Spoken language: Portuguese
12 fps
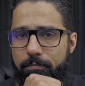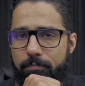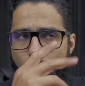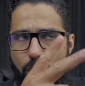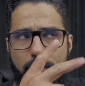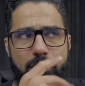
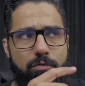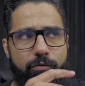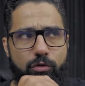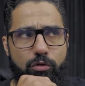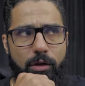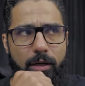Como isso
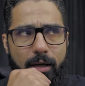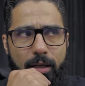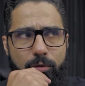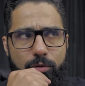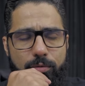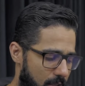funciona,
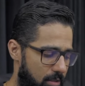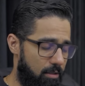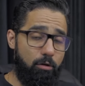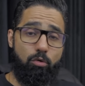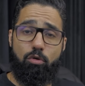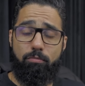Carlos? Você
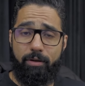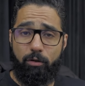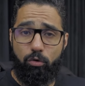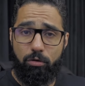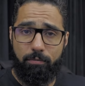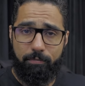tem um
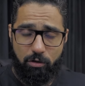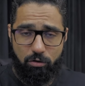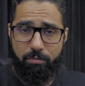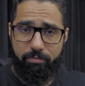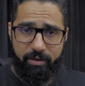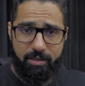comprador na sua
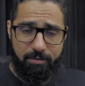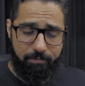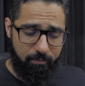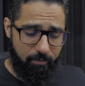empresa